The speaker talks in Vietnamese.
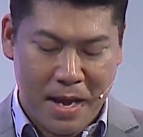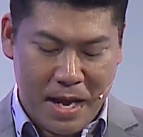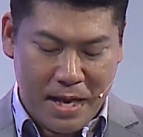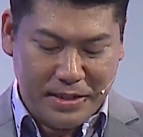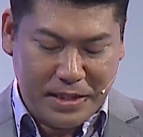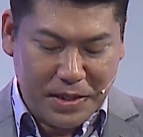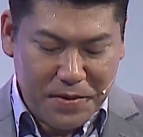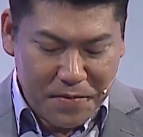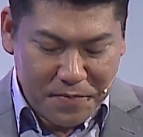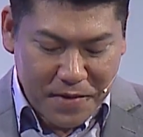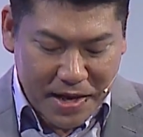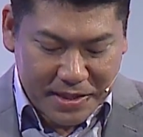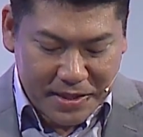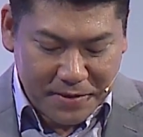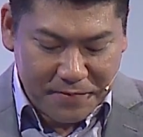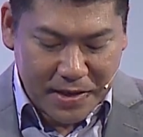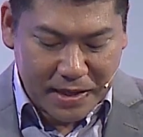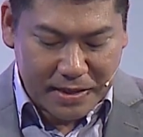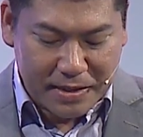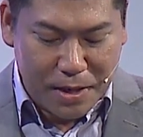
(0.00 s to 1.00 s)
Chính vì vậy thì
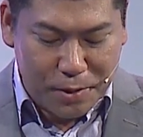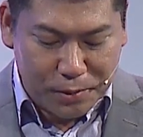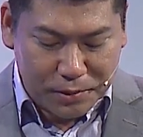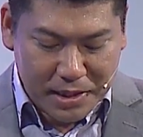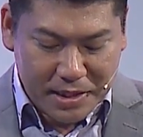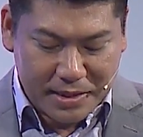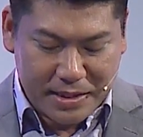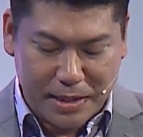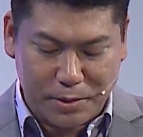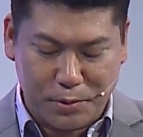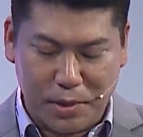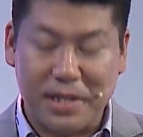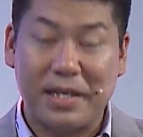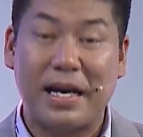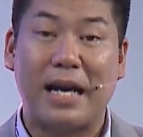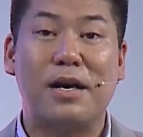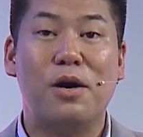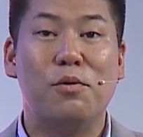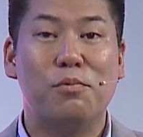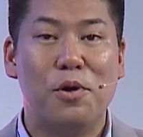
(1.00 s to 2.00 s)
việc đầu tư sản xuất
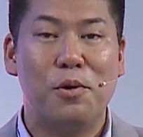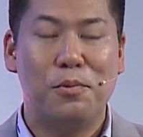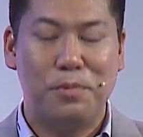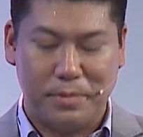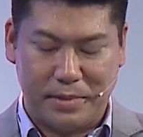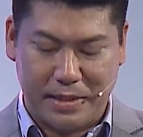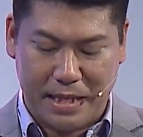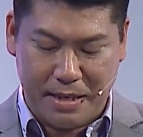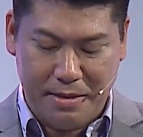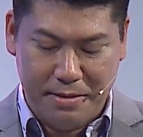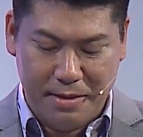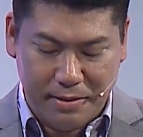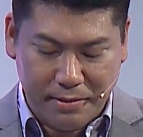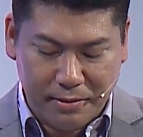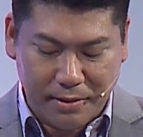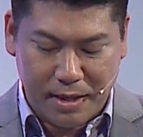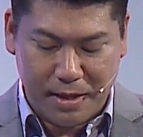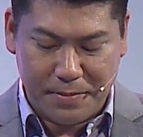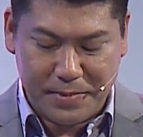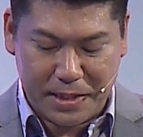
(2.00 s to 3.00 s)
gạch không nung sẽ hướng
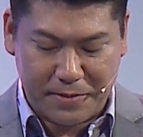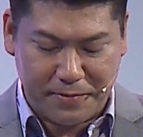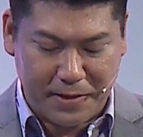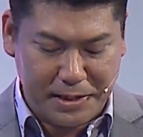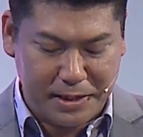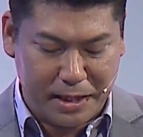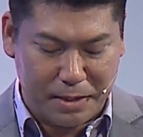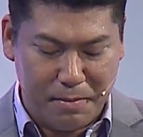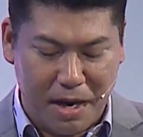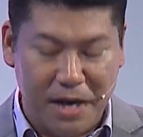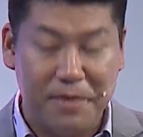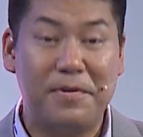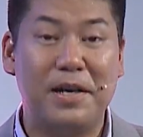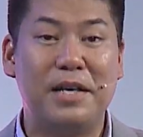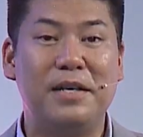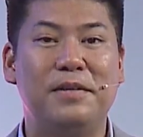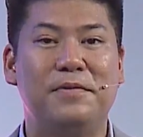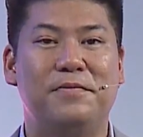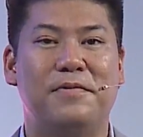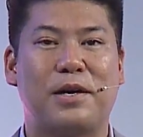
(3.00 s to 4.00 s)
tới sự phát triển bền
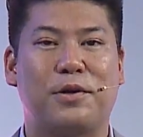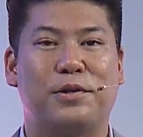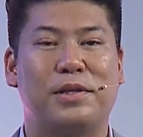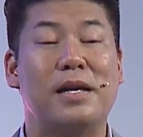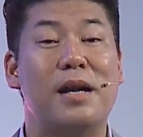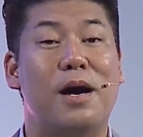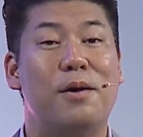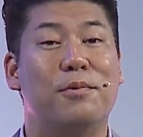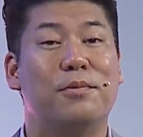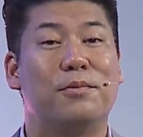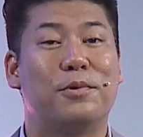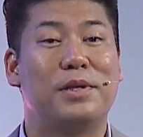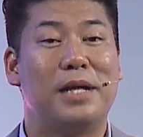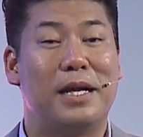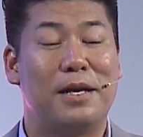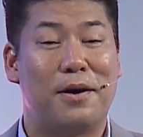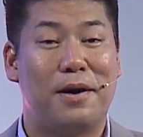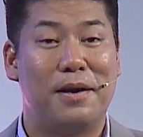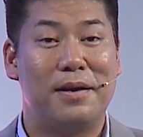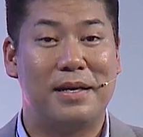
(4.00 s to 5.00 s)
vững và có tác động có thể
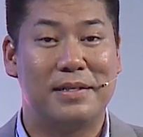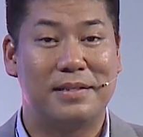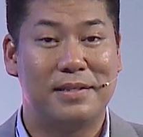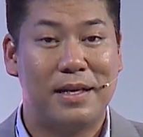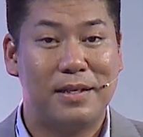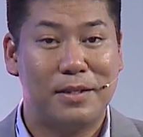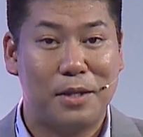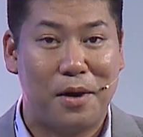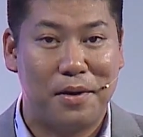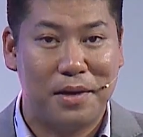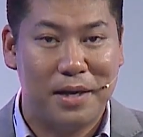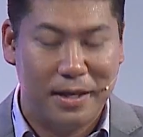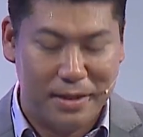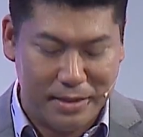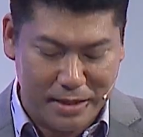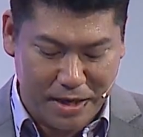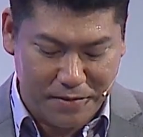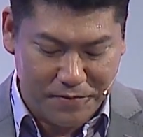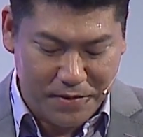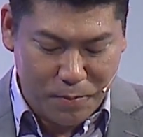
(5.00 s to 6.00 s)
nói là rất to
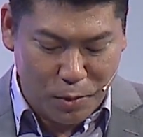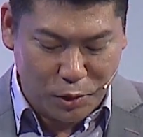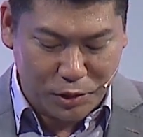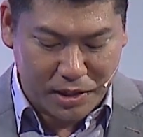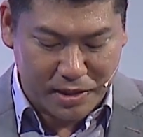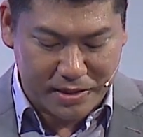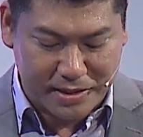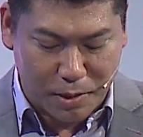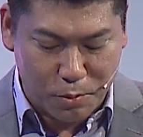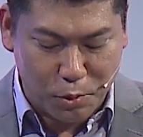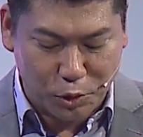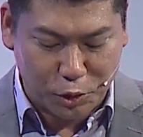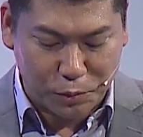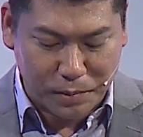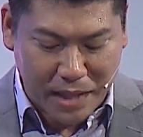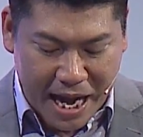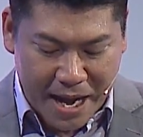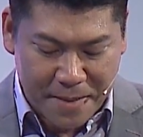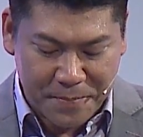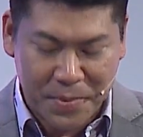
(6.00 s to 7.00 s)
lớn đến với môi trường sống của chúng
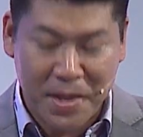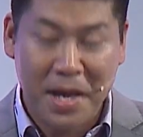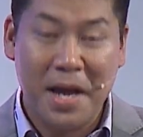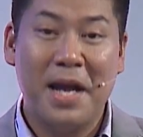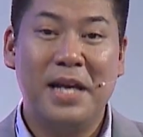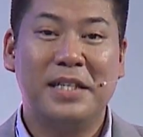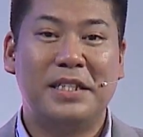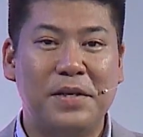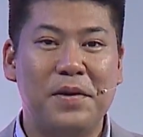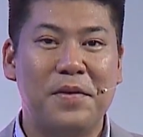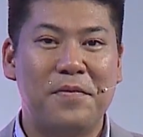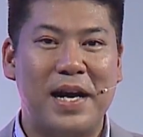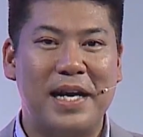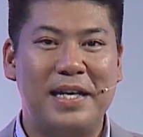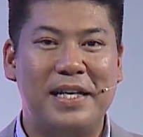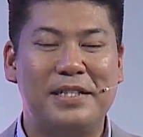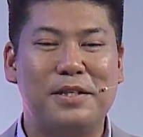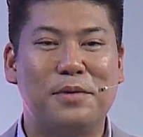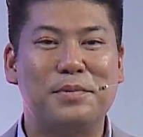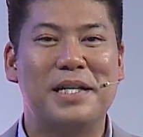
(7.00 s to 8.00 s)
ta. Chính vì vậy
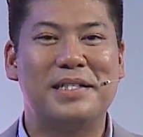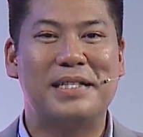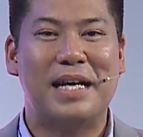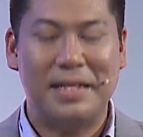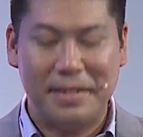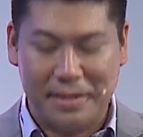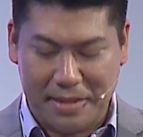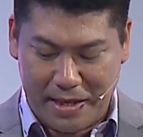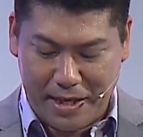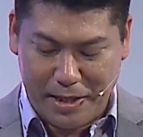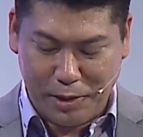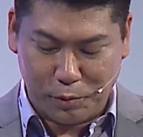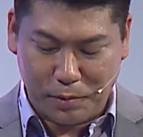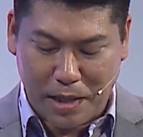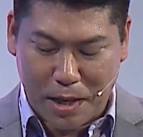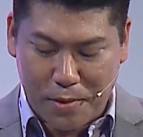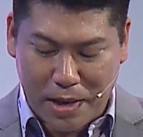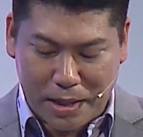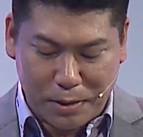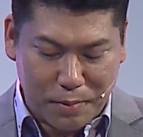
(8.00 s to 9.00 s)
thì trong thời gian tới chúng
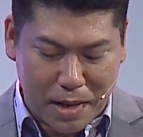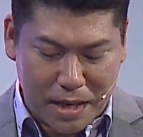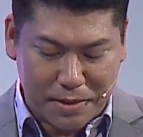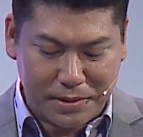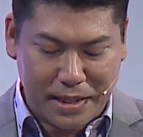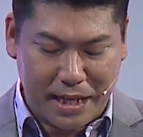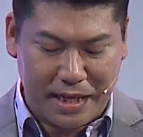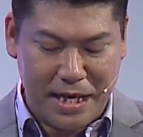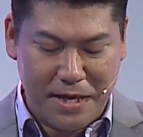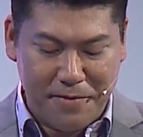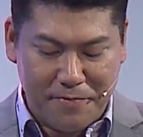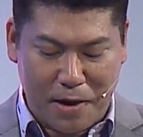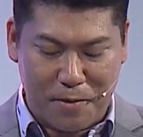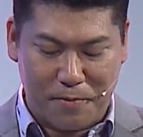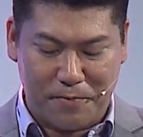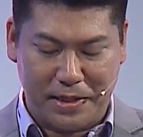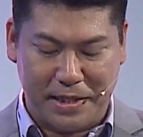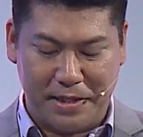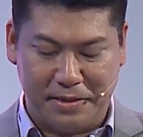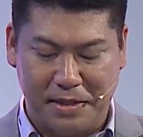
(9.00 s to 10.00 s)
ta hoàn toàn có thể hy
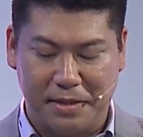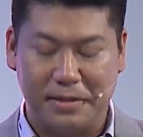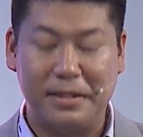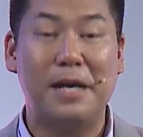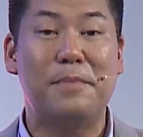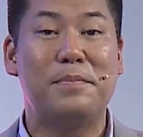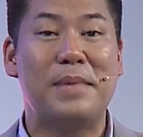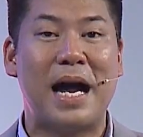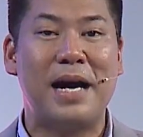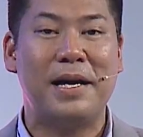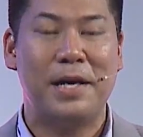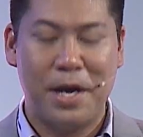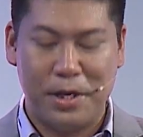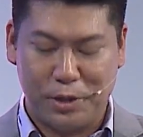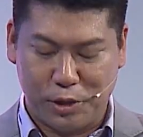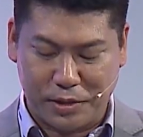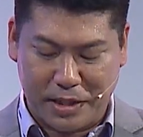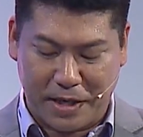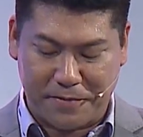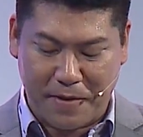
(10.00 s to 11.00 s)
vọng vào thị trường tiềm năng
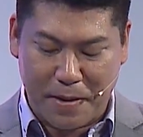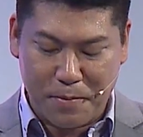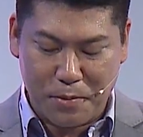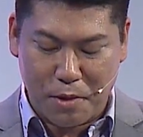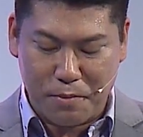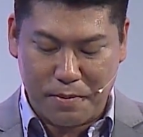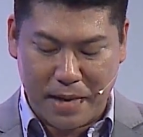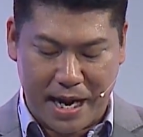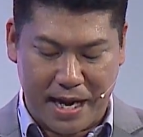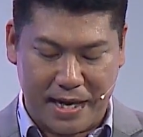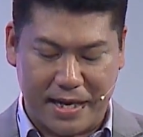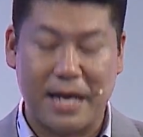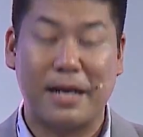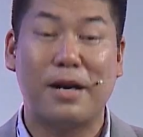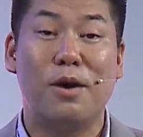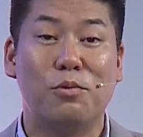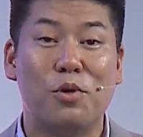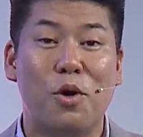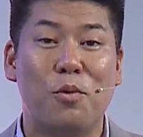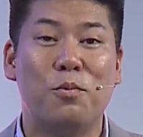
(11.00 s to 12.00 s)
cho giải pháp công nghệ gạch
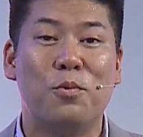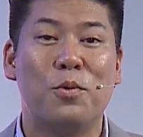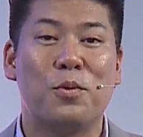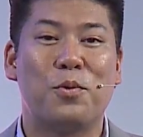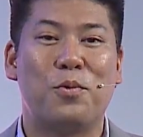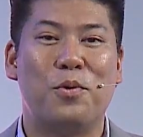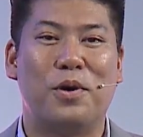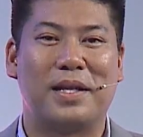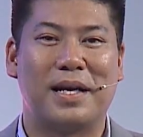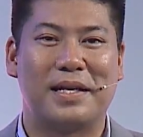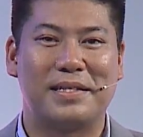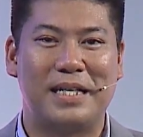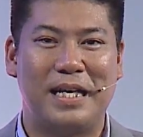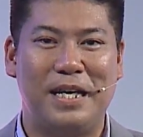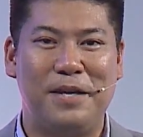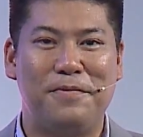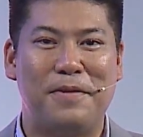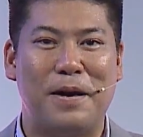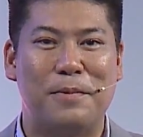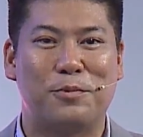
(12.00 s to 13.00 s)
không nung của thạc
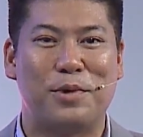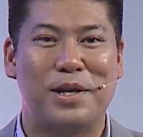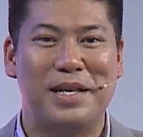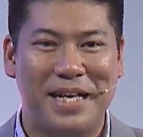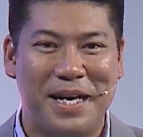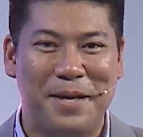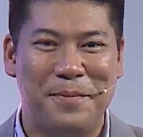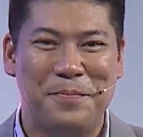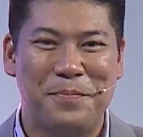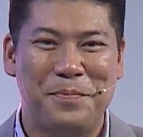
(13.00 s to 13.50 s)
sĩ Phạm Tuấn Nhi.